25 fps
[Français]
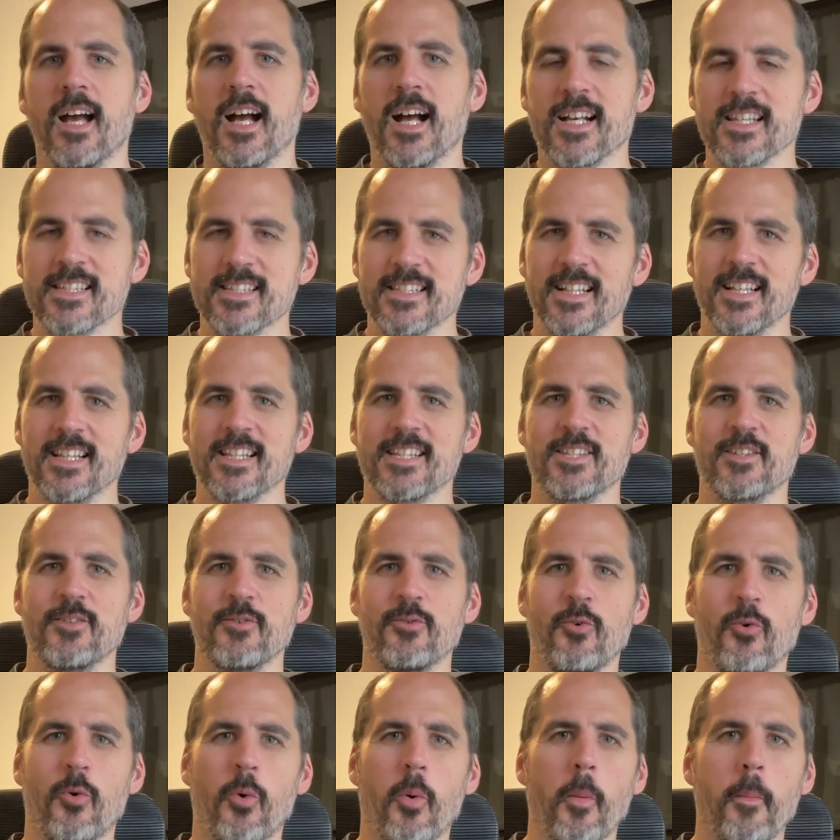
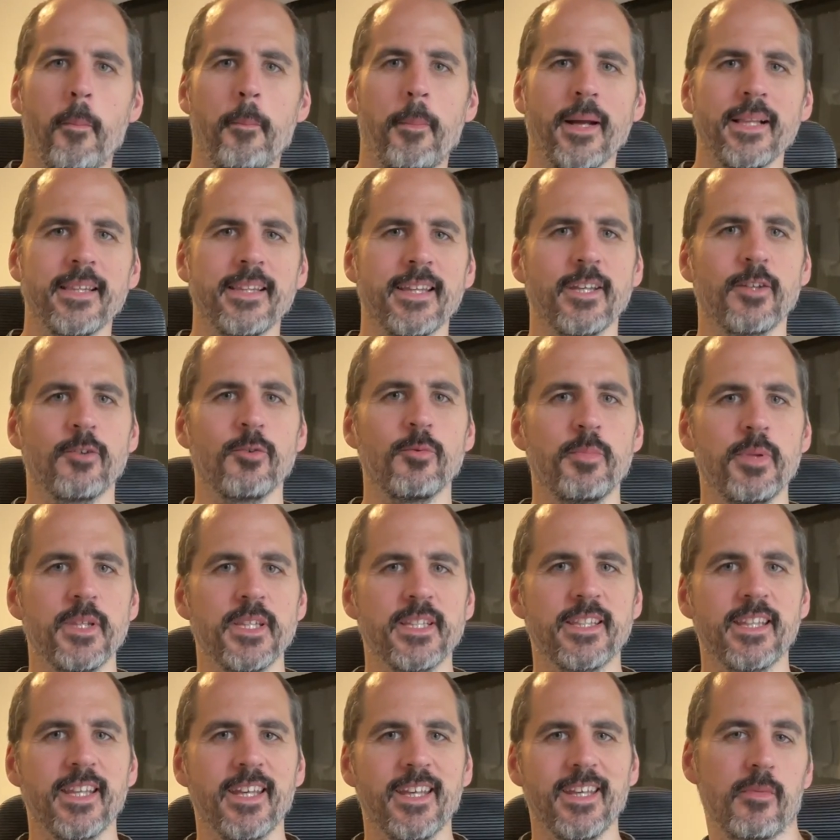Installation pas très
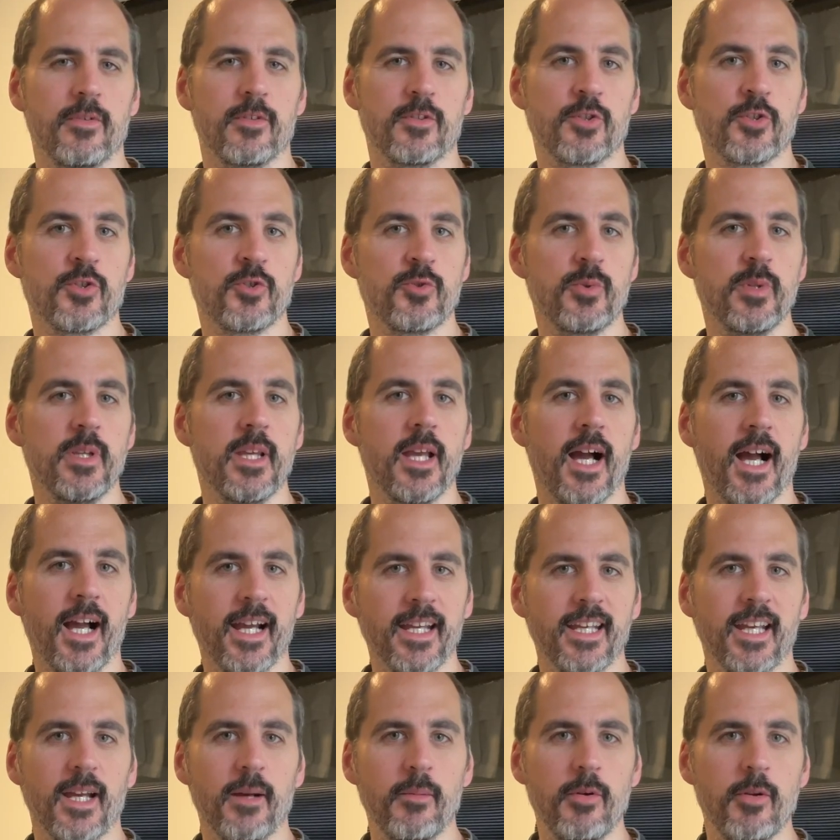compliquée, je suis
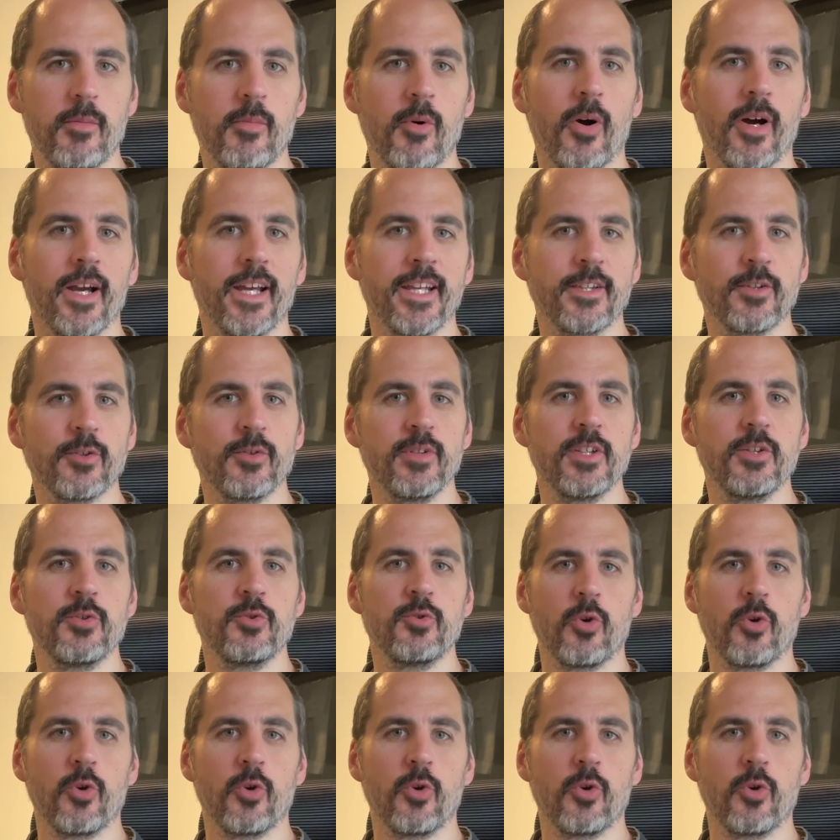agréablement étonné du